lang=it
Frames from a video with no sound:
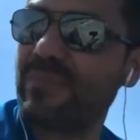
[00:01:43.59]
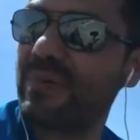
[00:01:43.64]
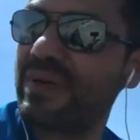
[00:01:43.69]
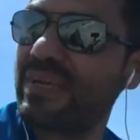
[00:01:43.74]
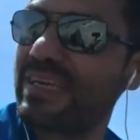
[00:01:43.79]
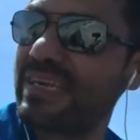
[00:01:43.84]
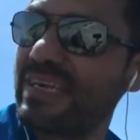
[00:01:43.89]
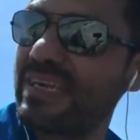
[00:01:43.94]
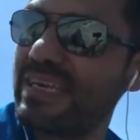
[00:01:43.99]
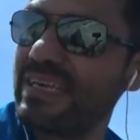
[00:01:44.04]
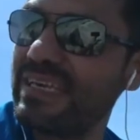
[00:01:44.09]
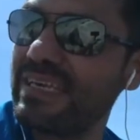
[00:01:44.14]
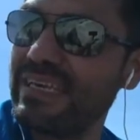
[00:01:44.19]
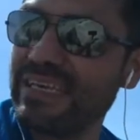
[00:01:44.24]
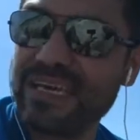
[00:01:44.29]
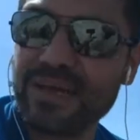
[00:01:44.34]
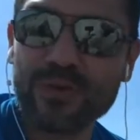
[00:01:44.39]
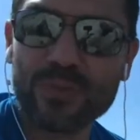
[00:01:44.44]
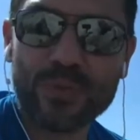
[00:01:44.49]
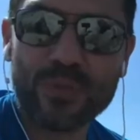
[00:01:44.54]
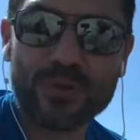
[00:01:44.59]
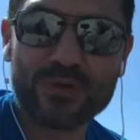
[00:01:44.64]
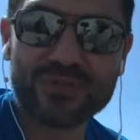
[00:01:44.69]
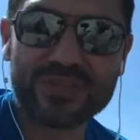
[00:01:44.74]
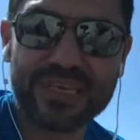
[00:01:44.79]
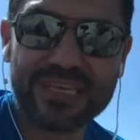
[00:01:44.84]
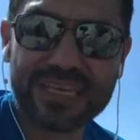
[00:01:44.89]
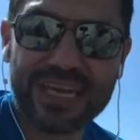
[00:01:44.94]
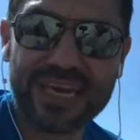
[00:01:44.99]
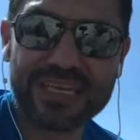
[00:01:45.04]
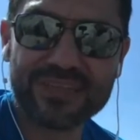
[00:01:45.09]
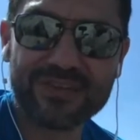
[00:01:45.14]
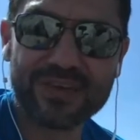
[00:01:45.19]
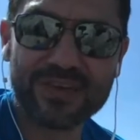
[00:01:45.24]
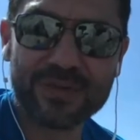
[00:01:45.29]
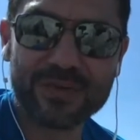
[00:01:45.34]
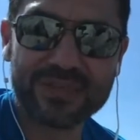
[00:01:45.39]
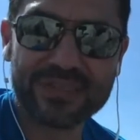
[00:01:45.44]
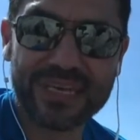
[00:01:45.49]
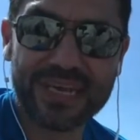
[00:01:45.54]
per chi è un po' segnato da
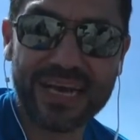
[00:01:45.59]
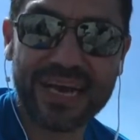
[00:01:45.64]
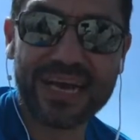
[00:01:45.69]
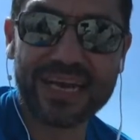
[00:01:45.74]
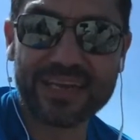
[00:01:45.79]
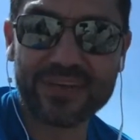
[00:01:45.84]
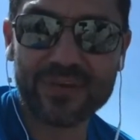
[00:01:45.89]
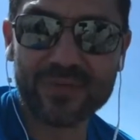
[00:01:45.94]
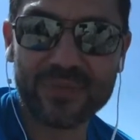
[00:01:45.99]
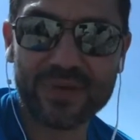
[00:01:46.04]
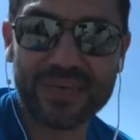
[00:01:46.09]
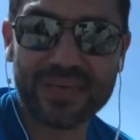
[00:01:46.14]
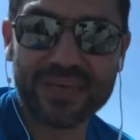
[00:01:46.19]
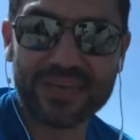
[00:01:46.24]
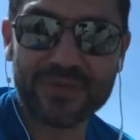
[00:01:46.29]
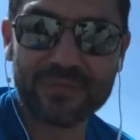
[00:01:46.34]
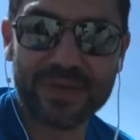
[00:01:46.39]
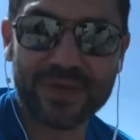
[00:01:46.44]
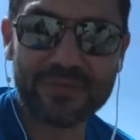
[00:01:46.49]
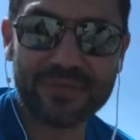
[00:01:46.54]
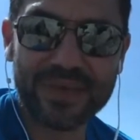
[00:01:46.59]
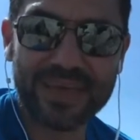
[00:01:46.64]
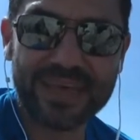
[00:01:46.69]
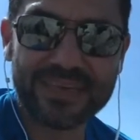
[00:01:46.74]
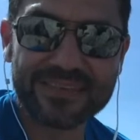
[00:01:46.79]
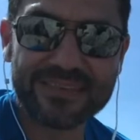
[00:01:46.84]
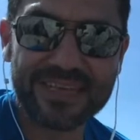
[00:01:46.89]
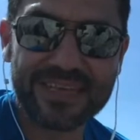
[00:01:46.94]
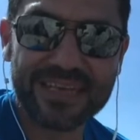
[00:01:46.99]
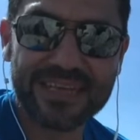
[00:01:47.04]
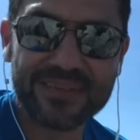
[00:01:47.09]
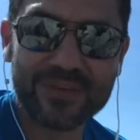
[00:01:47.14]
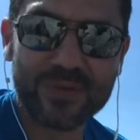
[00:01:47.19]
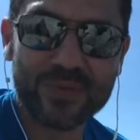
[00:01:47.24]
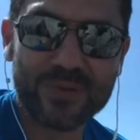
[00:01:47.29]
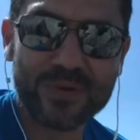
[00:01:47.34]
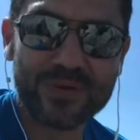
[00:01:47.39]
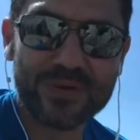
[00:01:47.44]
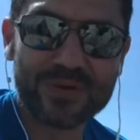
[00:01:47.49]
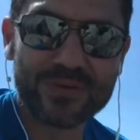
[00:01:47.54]
queste gare come dovrebbe essere
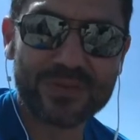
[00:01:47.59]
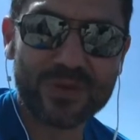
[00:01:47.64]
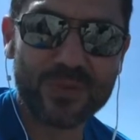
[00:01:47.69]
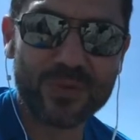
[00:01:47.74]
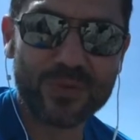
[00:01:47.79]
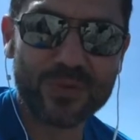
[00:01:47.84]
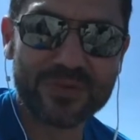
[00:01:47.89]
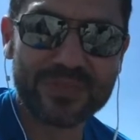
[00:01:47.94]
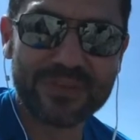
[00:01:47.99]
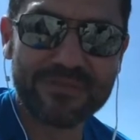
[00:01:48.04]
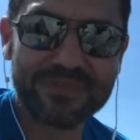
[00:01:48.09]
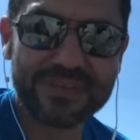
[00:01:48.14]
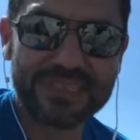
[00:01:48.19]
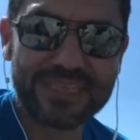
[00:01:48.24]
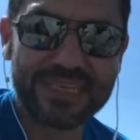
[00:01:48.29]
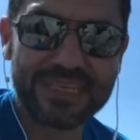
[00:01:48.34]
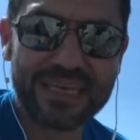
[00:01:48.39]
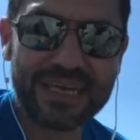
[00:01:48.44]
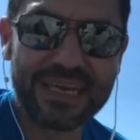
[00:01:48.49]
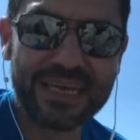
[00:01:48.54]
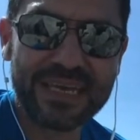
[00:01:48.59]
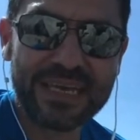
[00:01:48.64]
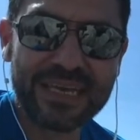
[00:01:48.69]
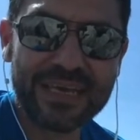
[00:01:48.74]
dopo, dopo queste fatiche,